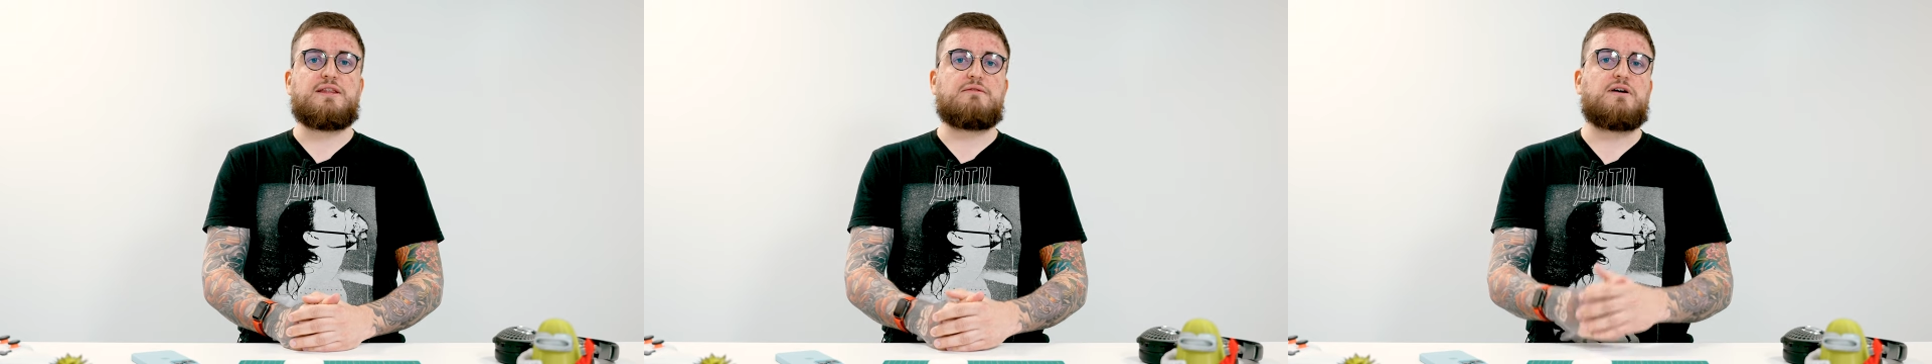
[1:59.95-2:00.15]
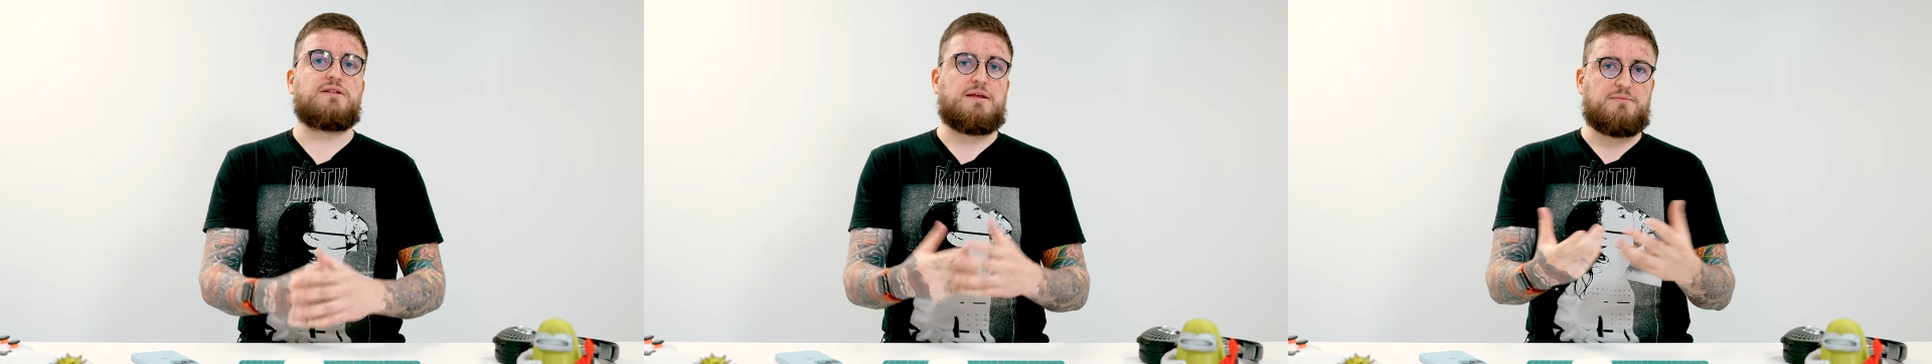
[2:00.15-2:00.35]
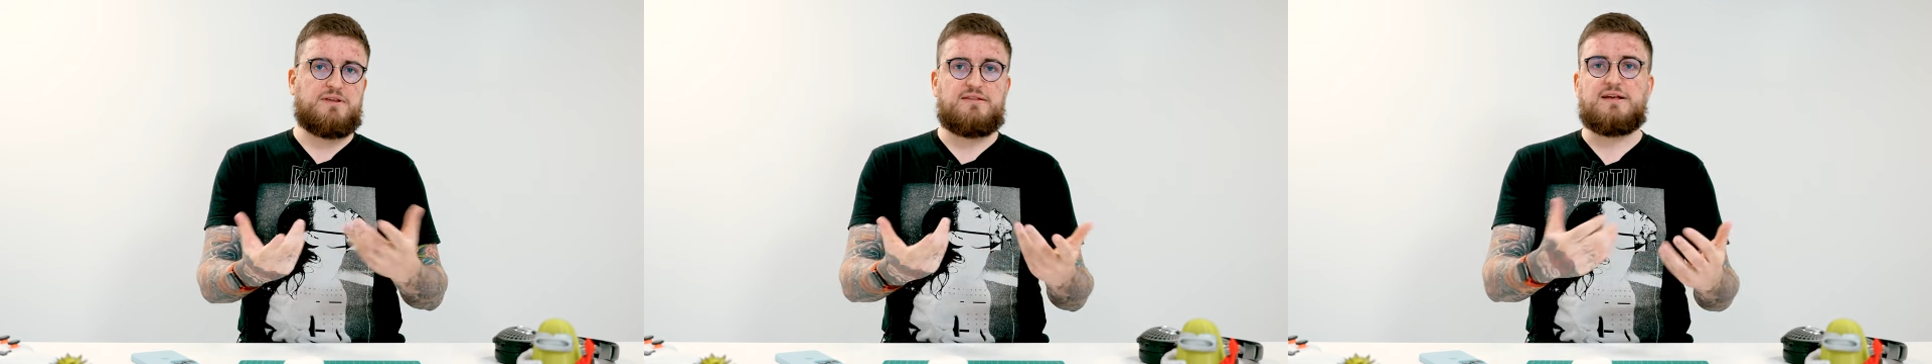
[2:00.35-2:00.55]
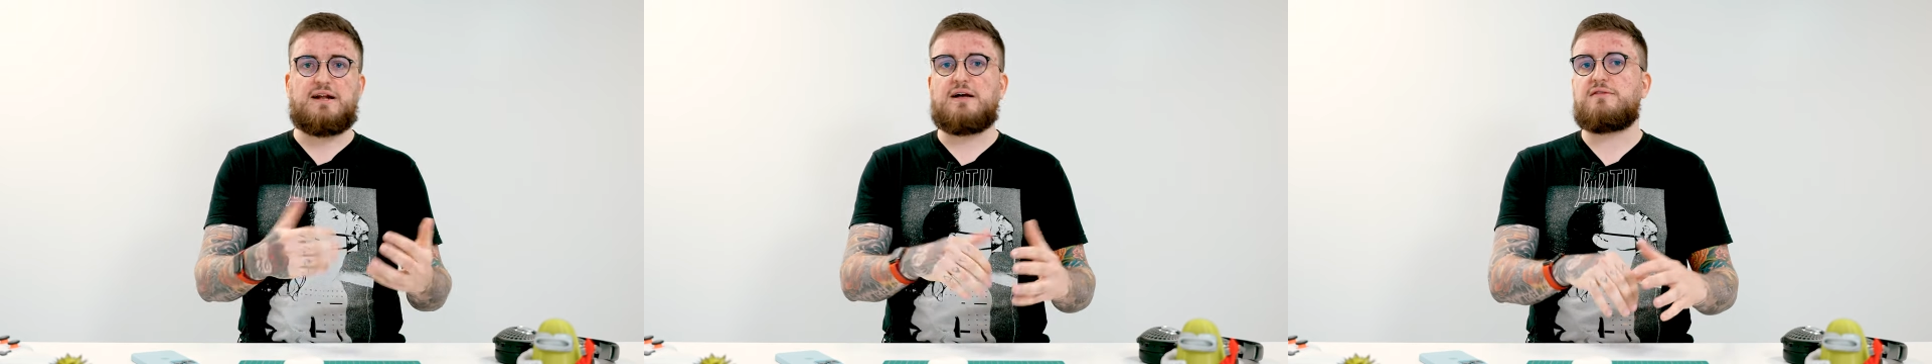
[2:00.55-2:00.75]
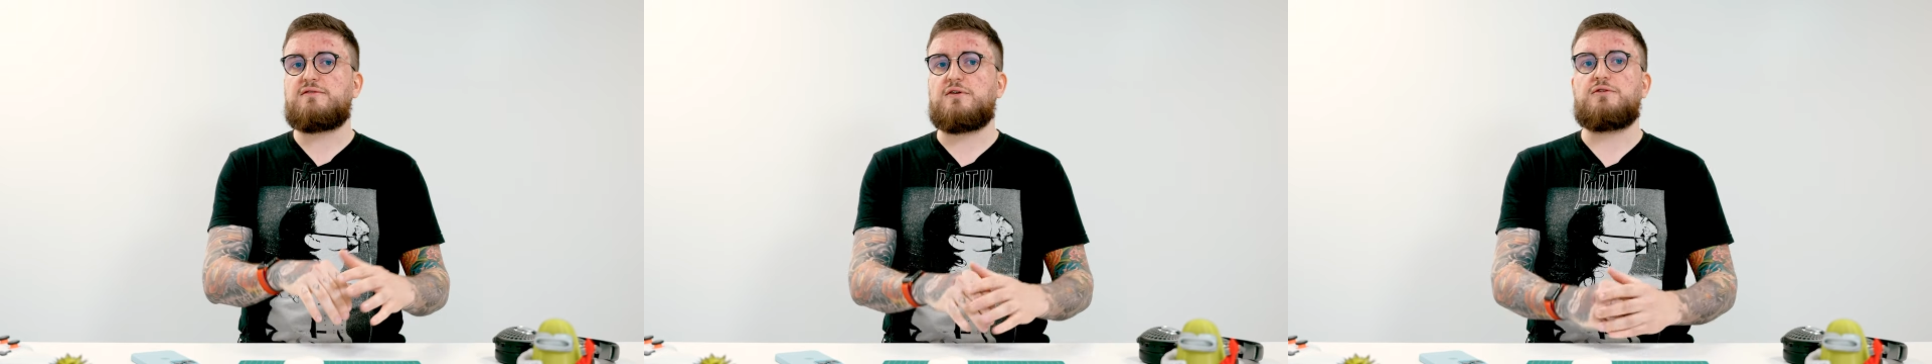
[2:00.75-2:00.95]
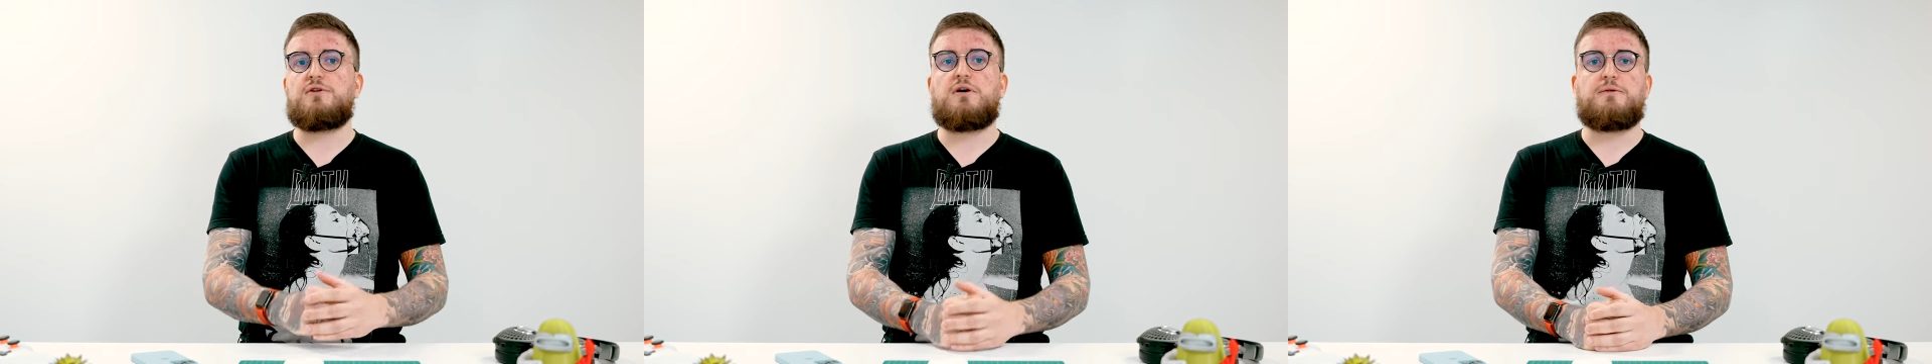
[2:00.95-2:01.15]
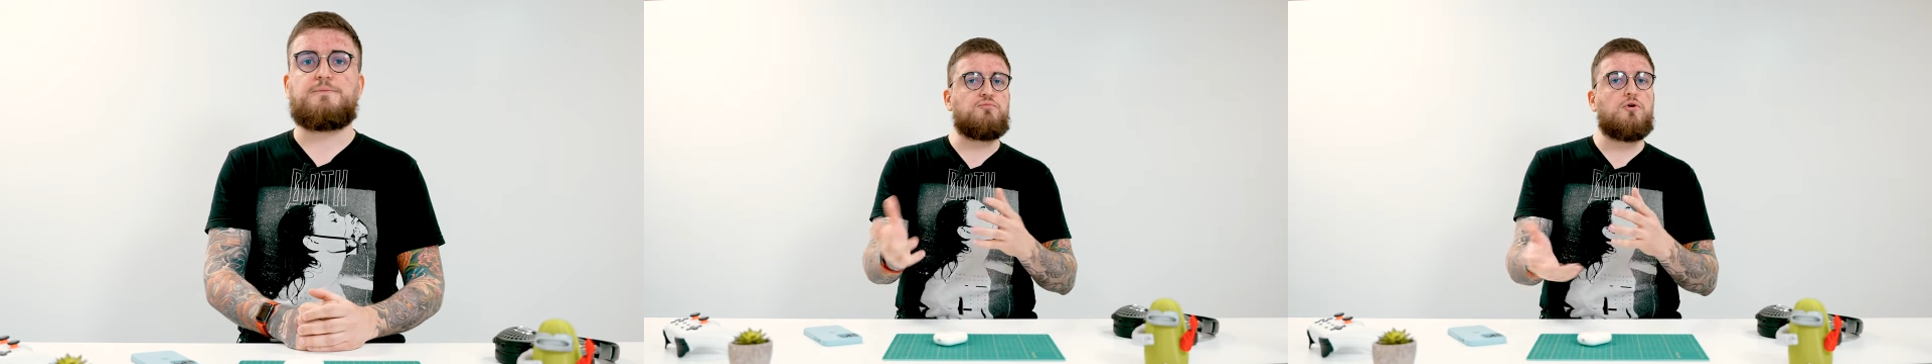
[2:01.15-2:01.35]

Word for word: d'avoir des petites alertes sonores